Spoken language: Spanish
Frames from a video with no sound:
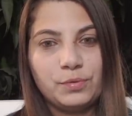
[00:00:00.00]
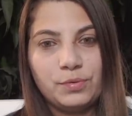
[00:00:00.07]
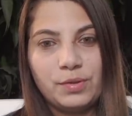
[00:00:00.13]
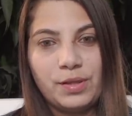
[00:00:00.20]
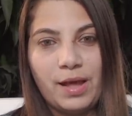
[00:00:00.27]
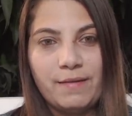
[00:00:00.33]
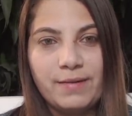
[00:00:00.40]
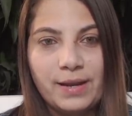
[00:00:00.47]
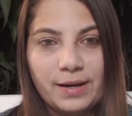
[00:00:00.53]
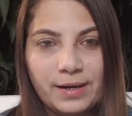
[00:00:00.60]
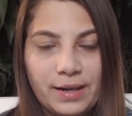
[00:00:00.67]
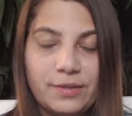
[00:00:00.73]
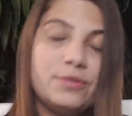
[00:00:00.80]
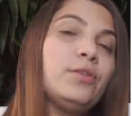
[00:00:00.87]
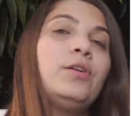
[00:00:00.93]
sabia
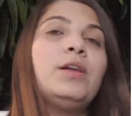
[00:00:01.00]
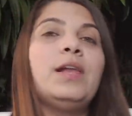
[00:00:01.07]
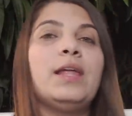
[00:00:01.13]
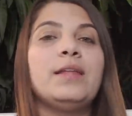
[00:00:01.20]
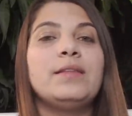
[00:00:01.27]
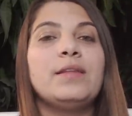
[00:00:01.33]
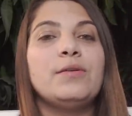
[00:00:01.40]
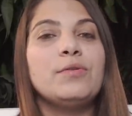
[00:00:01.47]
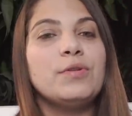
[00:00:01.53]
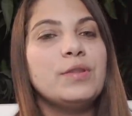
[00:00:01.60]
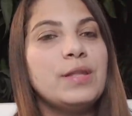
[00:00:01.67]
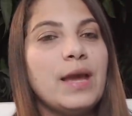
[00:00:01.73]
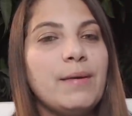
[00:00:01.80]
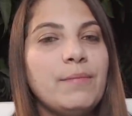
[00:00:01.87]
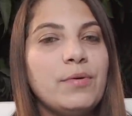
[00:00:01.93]
razón las
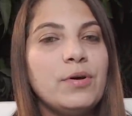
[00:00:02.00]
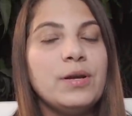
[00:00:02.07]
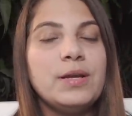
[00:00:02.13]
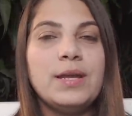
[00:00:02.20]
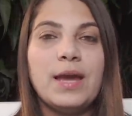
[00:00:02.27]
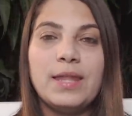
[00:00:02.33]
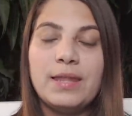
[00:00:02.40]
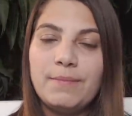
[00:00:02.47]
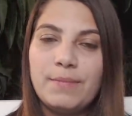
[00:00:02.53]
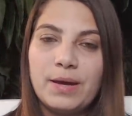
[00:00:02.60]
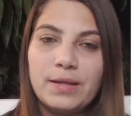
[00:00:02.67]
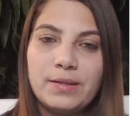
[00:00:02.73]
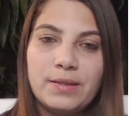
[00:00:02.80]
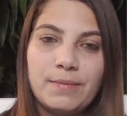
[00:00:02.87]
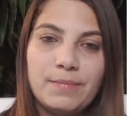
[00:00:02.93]
denunciamos y
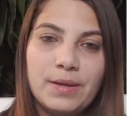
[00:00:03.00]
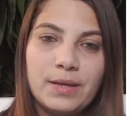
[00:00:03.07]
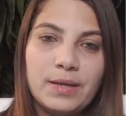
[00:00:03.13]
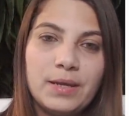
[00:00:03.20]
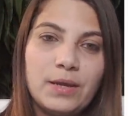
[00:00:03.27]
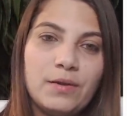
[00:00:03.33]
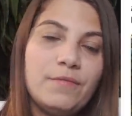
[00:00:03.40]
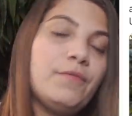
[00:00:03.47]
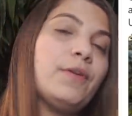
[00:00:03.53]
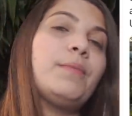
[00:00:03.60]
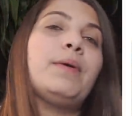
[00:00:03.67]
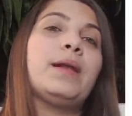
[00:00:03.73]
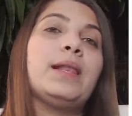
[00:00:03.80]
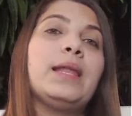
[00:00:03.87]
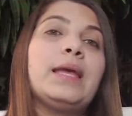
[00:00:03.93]
además también quiero
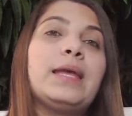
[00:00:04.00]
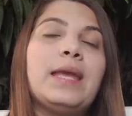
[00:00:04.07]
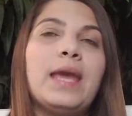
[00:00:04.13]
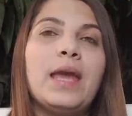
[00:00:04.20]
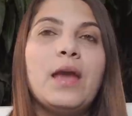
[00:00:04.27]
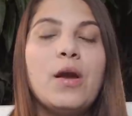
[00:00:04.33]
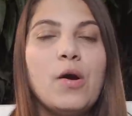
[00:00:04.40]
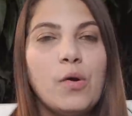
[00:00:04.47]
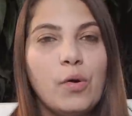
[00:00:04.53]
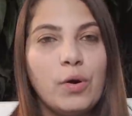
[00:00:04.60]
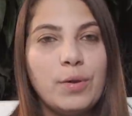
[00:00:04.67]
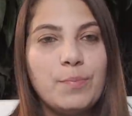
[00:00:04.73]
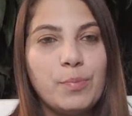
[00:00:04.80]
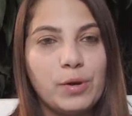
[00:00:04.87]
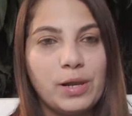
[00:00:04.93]
informarles que
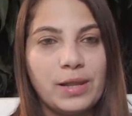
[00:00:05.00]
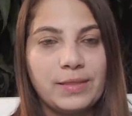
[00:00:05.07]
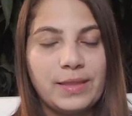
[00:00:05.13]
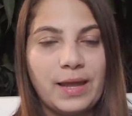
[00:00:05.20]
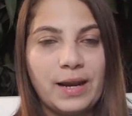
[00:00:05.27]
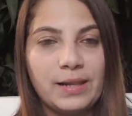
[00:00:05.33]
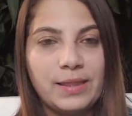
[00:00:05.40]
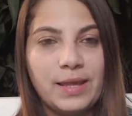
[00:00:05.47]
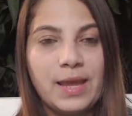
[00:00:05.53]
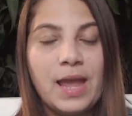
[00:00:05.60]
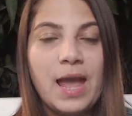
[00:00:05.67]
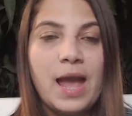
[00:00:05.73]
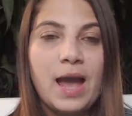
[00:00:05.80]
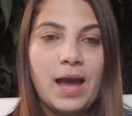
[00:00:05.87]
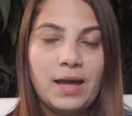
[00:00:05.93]
hoy por la tarde,
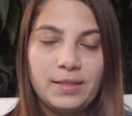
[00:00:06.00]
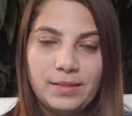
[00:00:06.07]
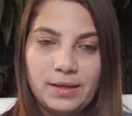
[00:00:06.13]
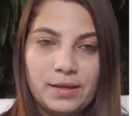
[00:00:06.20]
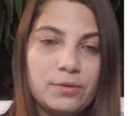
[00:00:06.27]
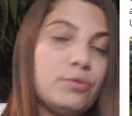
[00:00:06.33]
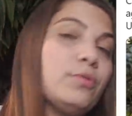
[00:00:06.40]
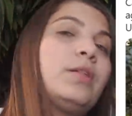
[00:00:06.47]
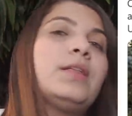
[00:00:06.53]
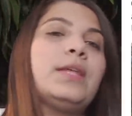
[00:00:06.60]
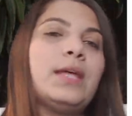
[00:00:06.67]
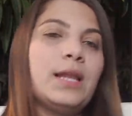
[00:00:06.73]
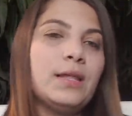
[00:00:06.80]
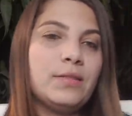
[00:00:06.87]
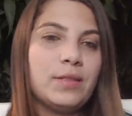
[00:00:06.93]
antes que
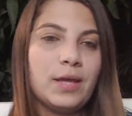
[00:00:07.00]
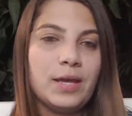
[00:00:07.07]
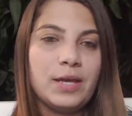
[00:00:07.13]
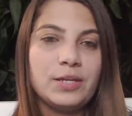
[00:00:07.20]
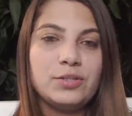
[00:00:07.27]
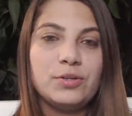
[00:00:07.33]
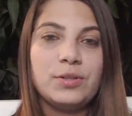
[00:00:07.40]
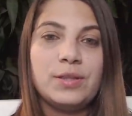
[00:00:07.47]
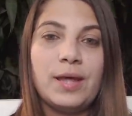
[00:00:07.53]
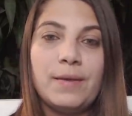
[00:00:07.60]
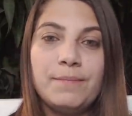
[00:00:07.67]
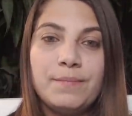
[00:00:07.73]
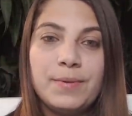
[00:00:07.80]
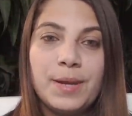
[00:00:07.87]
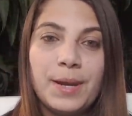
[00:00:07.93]
sucediera este hecho,
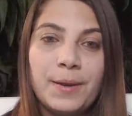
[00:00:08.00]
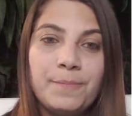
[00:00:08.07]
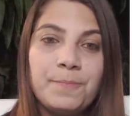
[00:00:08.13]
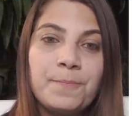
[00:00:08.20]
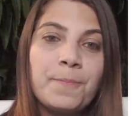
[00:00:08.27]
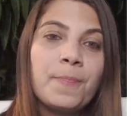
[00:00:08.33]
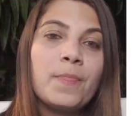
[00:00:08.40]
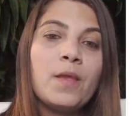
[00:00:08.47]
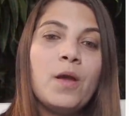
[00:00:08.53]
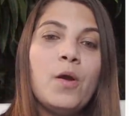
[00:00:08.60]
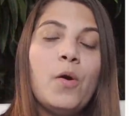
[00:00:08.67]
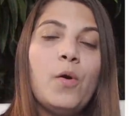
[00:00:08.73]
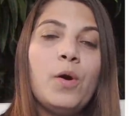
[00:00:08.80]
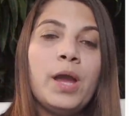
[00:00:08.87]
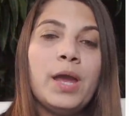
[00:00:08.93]
también
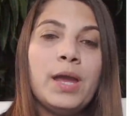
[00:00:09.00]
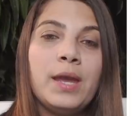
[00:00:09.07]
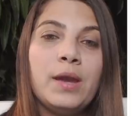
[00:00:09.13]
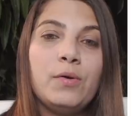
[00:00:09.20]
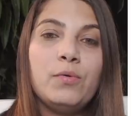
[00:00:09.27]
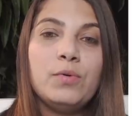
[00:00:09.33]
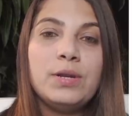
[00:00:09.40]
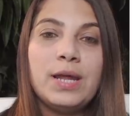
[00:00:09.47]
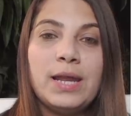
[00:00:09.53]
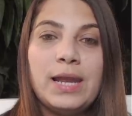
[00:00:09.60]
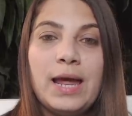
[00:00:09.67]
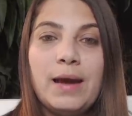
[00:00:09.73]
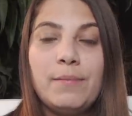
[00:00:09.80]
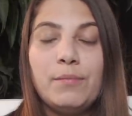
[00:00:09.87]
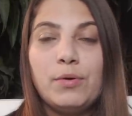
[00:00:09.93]
eh, una de
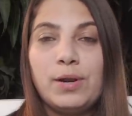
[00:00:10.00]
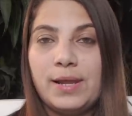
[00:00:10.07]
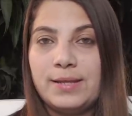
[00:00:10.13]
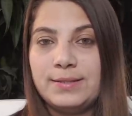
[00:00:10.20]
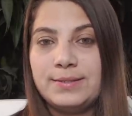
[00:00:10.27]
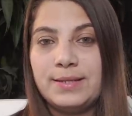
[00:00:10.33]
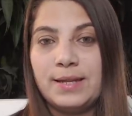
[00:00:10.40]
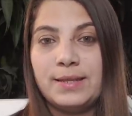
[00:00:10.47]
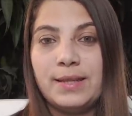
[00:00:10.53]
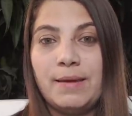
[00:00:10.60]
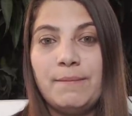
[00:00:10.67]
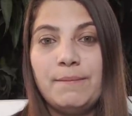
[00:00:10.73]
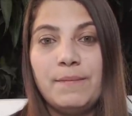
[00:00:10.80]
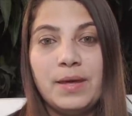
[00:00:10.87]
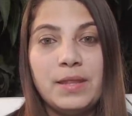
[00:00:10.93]
las ambulancias de
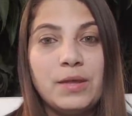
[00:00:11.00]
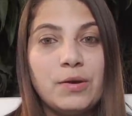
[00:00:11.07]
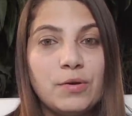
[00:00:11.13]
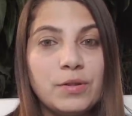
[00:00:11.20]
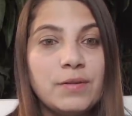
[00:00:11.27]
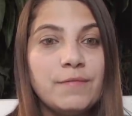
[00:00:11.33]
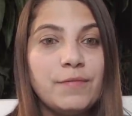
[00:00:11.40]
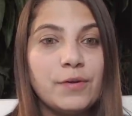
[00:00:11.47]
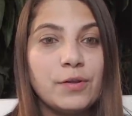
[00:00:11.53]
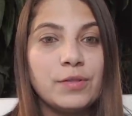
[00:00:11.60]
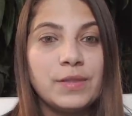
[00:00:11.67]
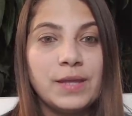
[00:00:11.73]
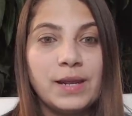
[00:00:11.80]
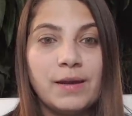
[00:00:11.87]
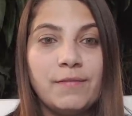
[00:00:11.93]
Médicos Sin
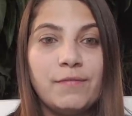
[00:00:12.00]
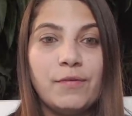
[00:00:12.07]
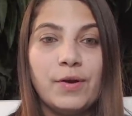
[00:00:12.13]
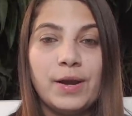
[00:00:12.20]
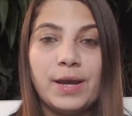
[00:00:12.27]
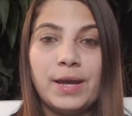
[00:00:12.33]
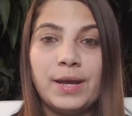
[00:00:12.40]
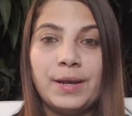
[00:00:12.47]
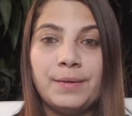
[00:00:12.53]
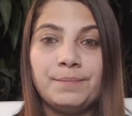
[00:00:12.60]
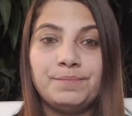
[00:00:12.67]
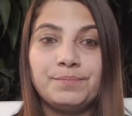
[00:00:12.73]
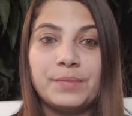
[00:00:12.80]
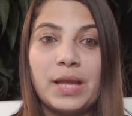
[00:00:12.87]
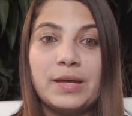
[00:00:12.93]
Fronteras fue
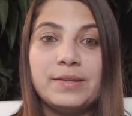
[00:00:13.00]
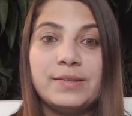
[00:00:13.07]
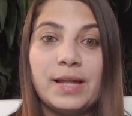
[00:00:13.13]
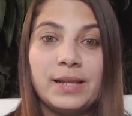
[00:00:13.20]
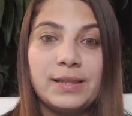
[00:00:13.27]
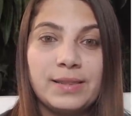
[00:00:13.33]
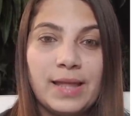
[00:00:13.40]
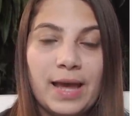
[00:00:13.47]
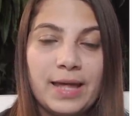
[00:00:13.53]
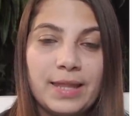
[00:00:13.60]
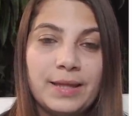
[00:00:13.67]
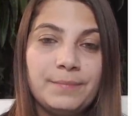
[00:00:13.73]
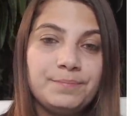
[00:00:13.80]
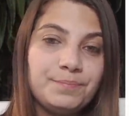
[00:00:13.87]
asaltada.